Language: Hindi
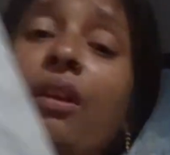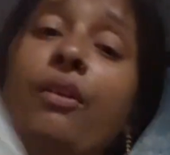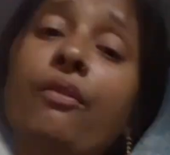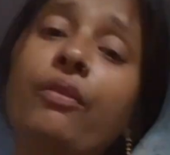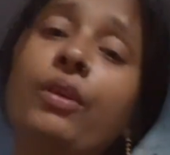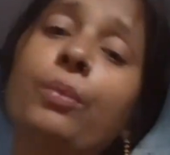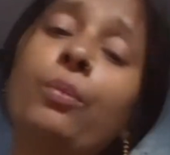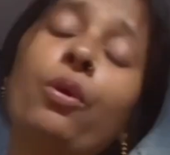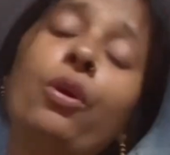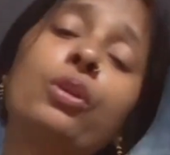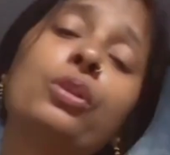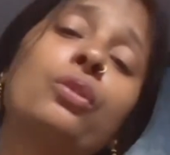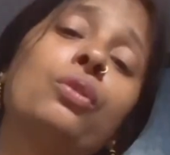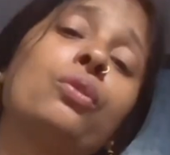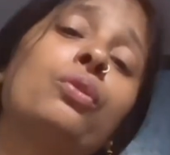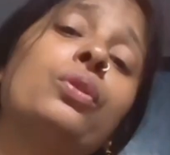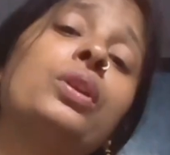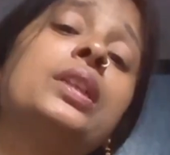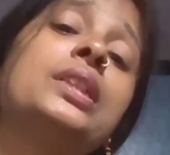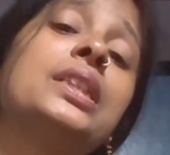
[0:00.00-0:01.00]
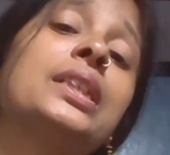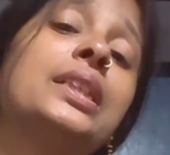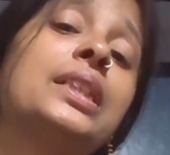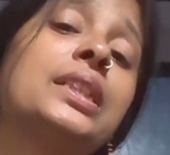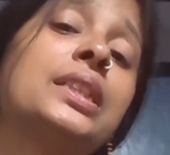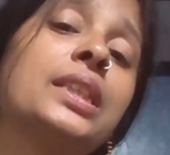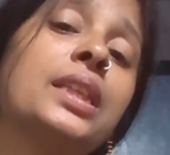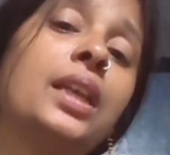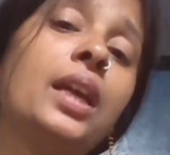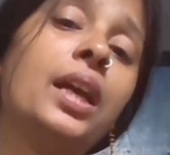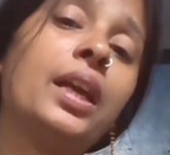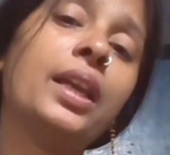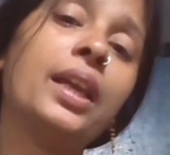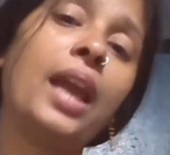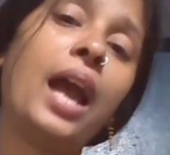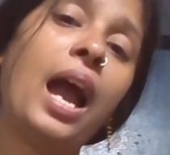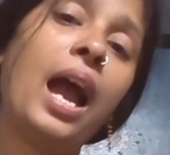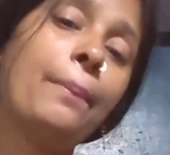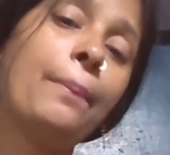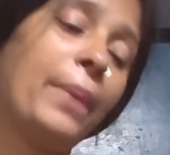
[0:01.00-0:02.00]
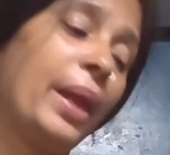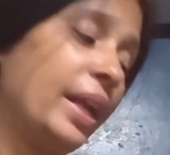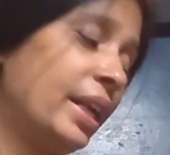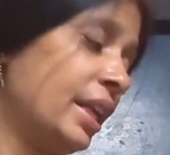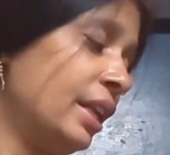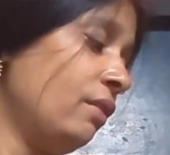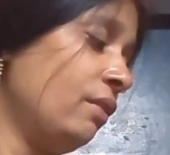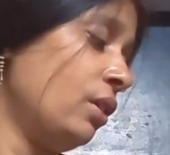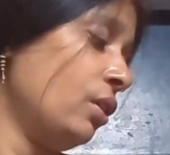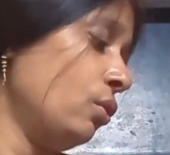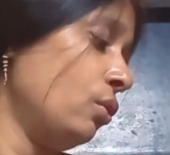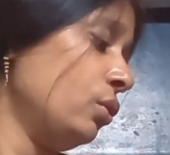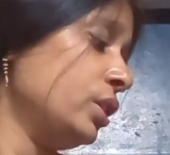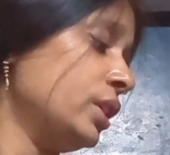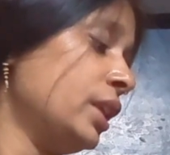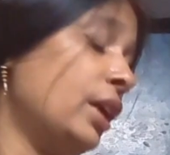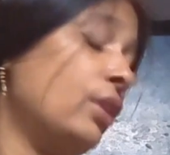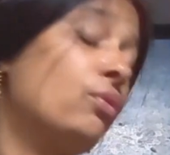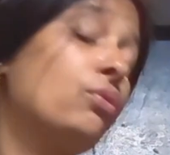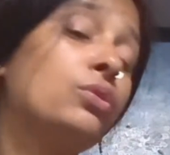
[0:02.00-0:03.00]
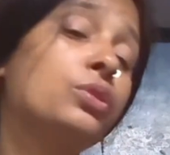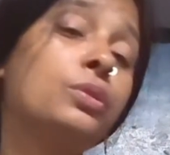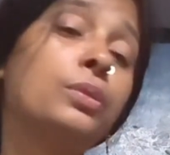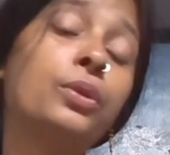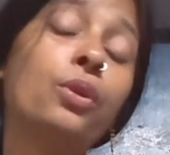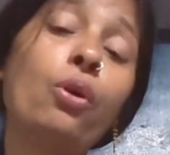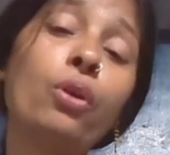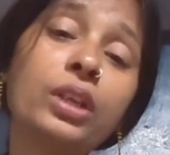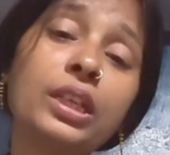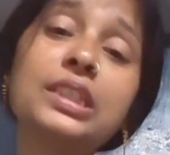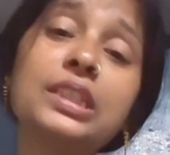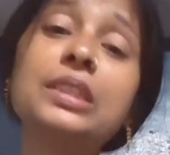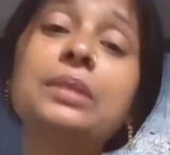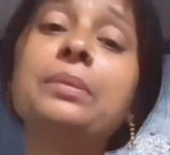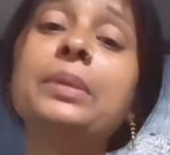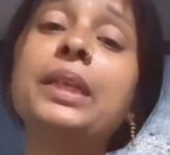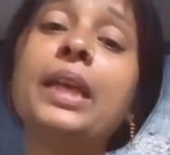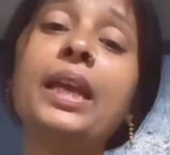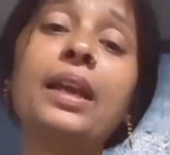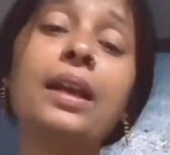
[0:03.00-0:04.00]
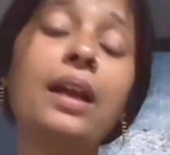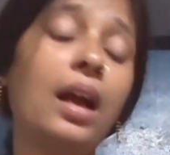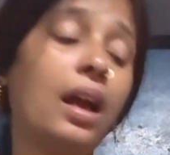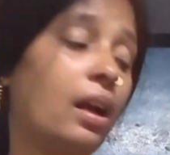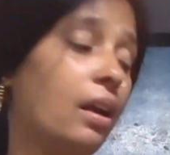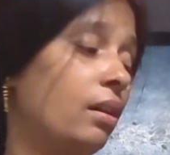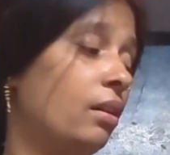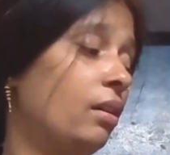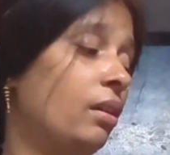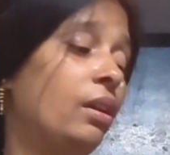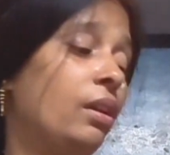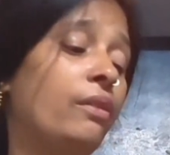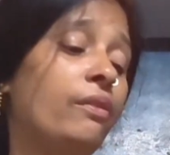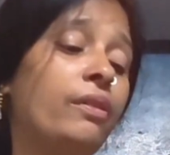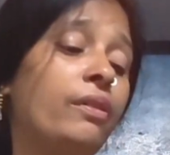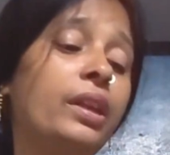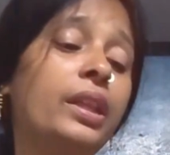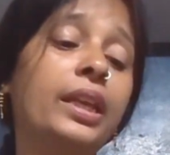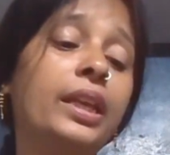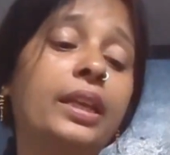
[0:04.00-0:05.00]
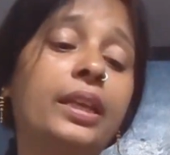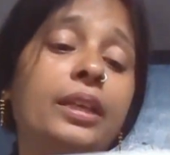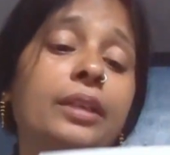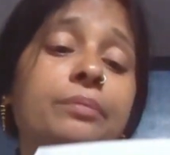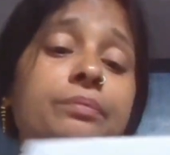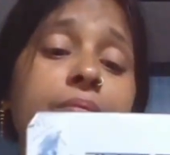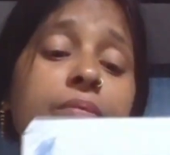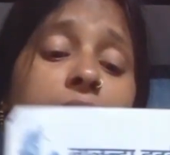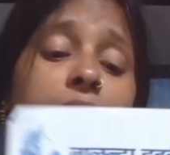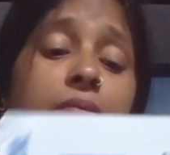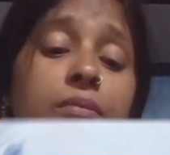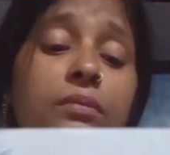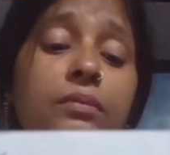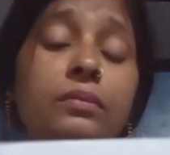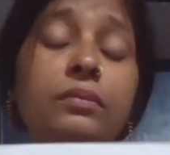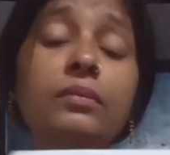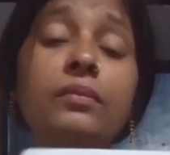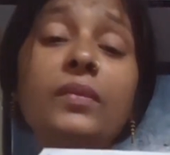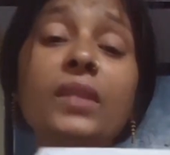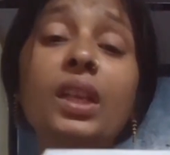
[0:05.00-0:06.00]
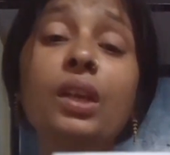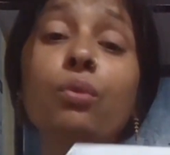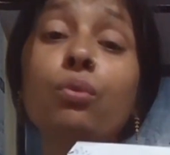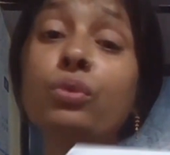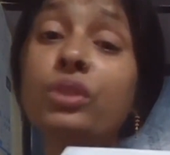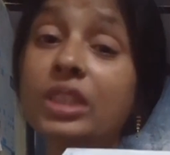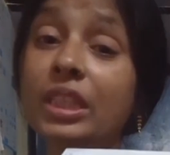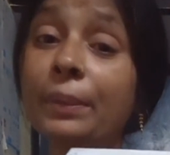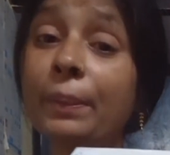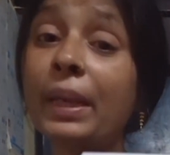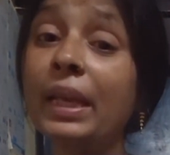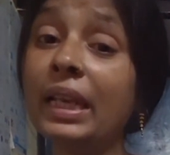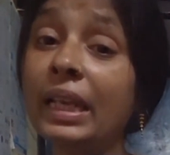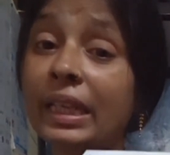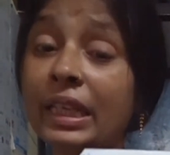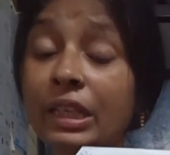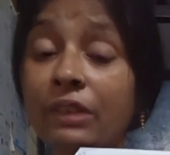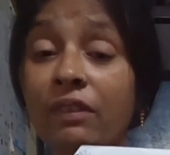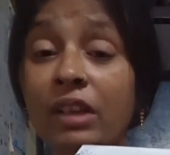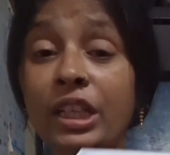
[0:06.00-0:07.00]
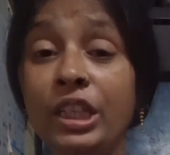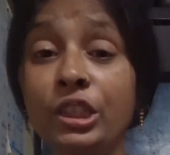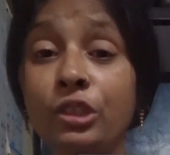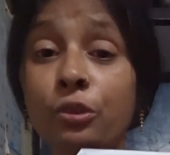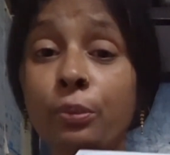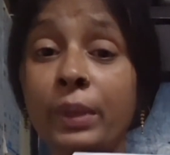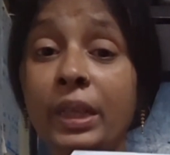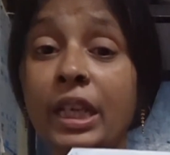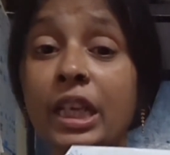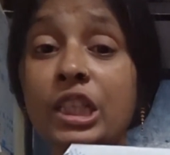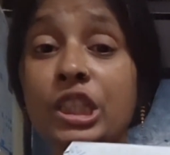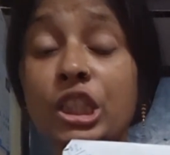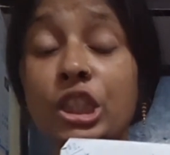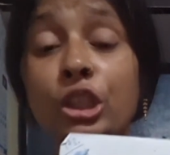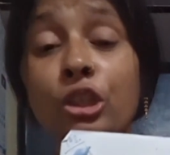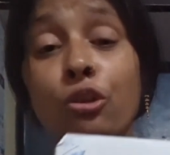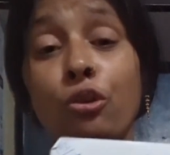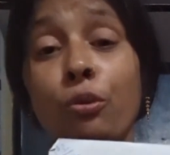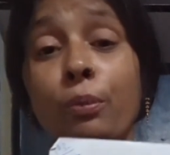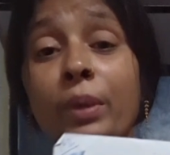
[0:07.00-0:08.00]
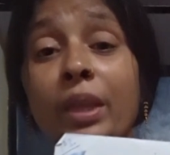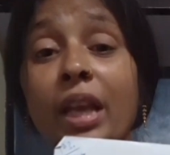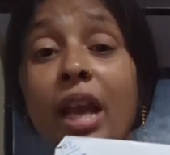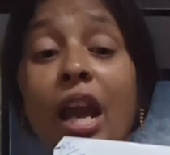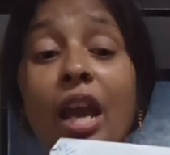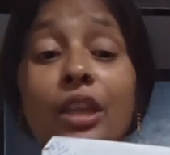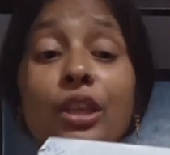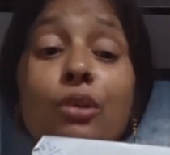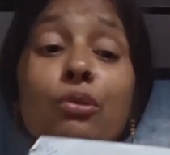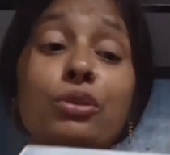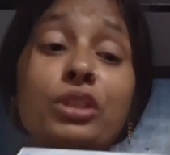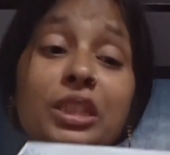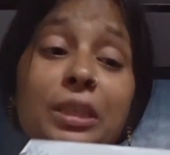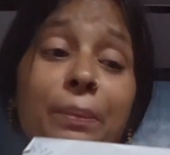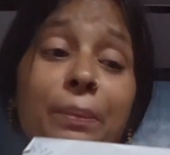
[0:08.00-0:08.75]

फिर बहुत लोगों ने सजेस्ट किया कि आप एक्टिव रहो चाहे कुछ डॉक्टर्स ने भी यही कहा कि देखिए उससे पहले ये वाली जो मैंने अच्छे न्यूरो में दिखाया था उससे